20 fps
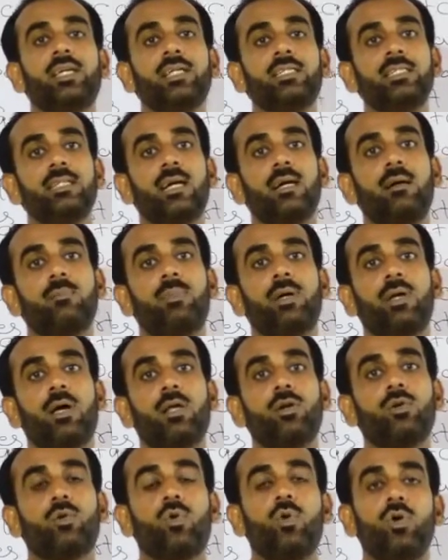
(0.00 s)
की जगह पर
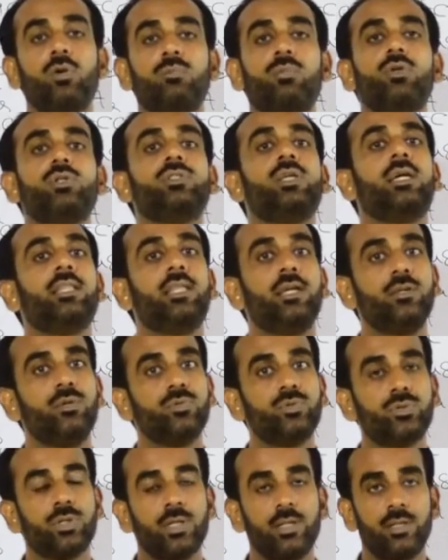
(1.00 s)
अल्कोहल बहुत ज़्यादा
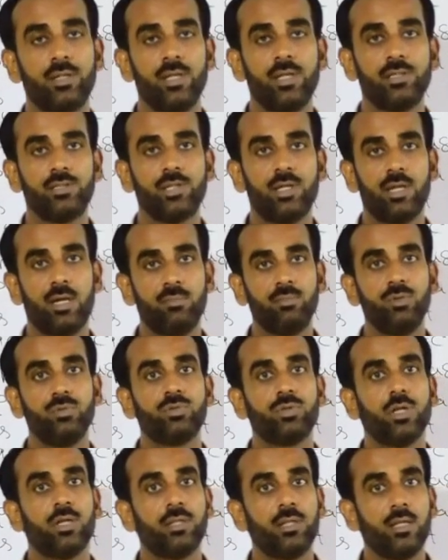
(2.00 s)
यूज़ करते हैं शराब
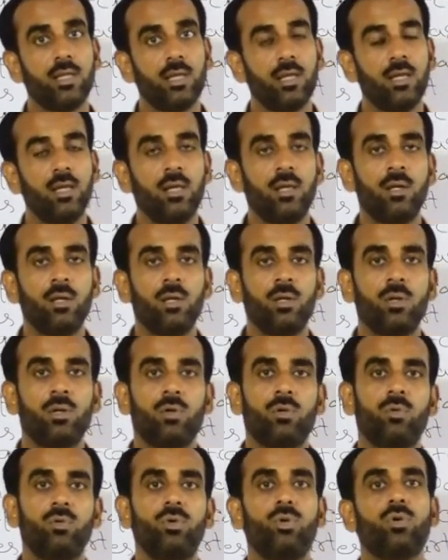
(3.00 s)
यूज़ करते हैं
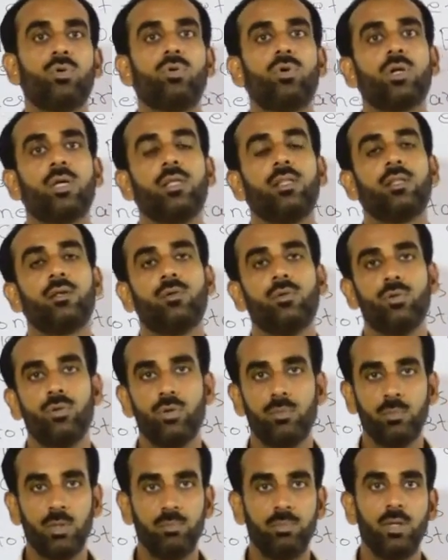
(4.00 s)
उन लोगों के
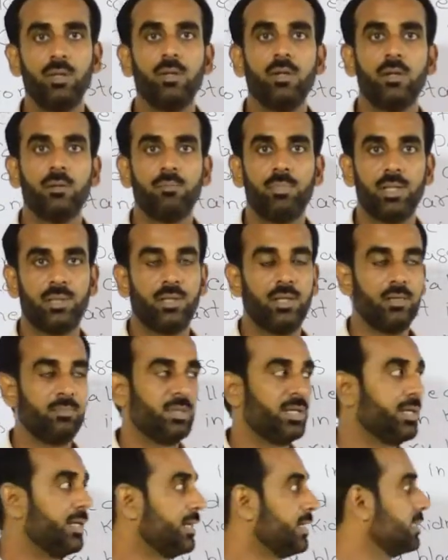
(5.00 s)
गुर्दों में भी पथरी
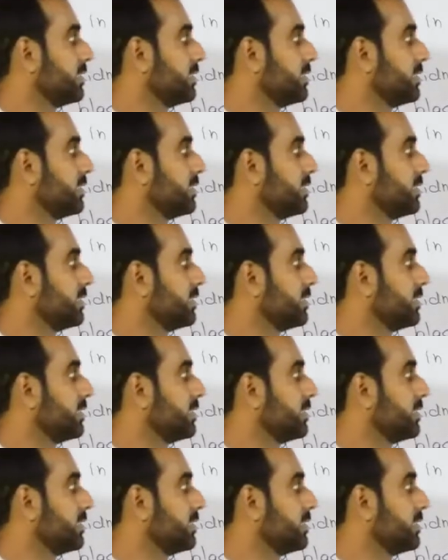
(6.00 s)
पड़ने के